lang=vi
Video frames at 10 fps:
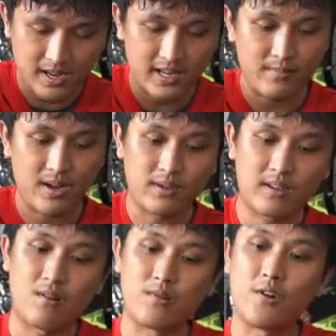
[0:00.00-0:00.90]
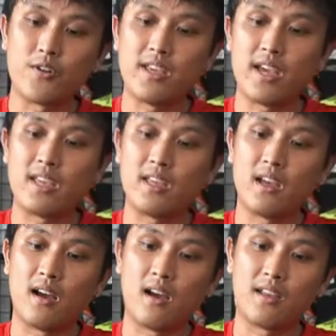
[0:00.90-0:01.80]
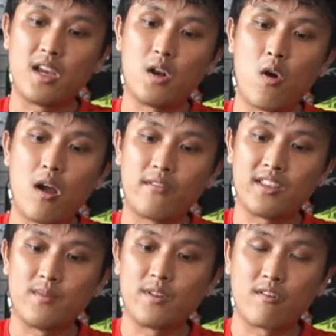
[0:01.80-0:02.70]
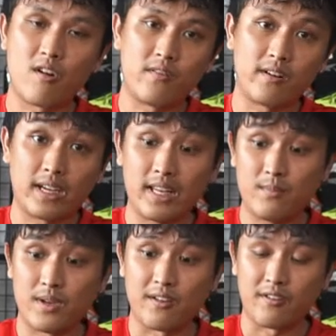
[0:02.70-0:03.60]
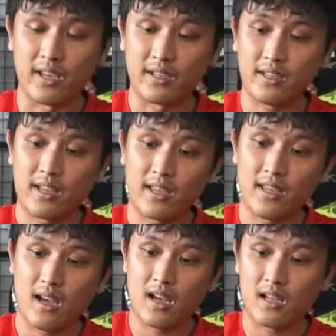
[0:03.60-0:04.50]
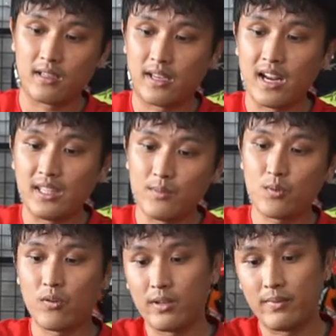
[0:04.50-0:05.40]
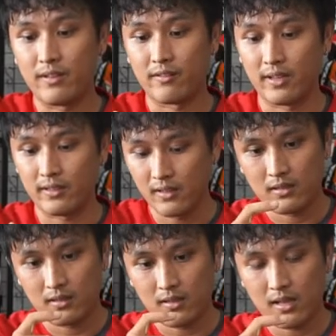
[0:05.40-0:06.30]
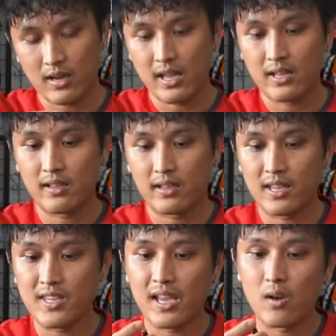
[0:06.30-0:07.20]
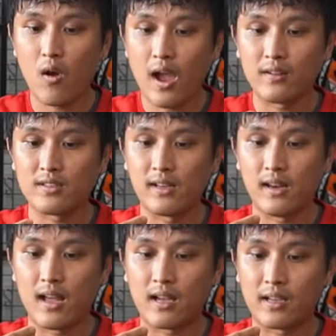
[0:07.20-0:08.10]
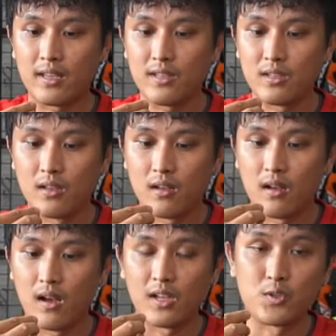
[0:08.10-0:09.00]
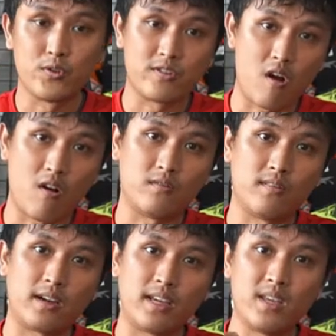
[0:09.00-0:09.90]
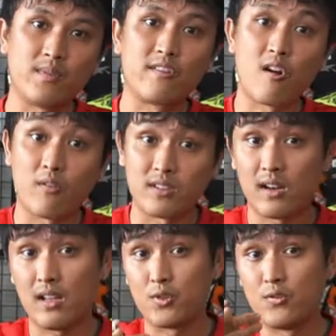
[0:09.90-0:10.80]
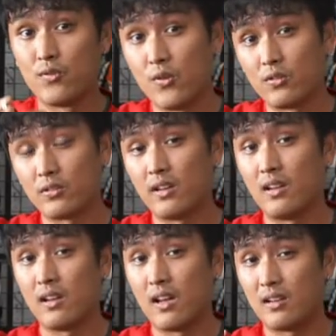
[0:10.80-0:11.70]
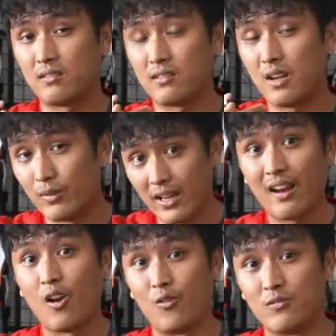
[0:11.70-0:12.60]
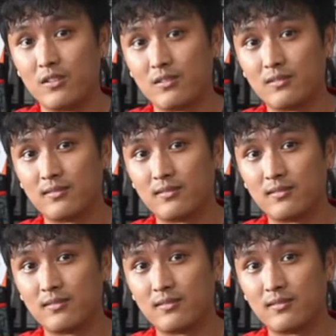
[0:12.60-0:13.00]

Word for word: này thì bạn bắt đầu nối dây à, dây loa và dây micro vào cái thiết bị điều khiển cái à, cái đế tiếp xúc của thiết bị điều khiển thì ở đây cái dây loa nó sẽ là cái à, chui tròn và cái dây micro sẽ là chui vuông cho nên là không thể gắn lộn được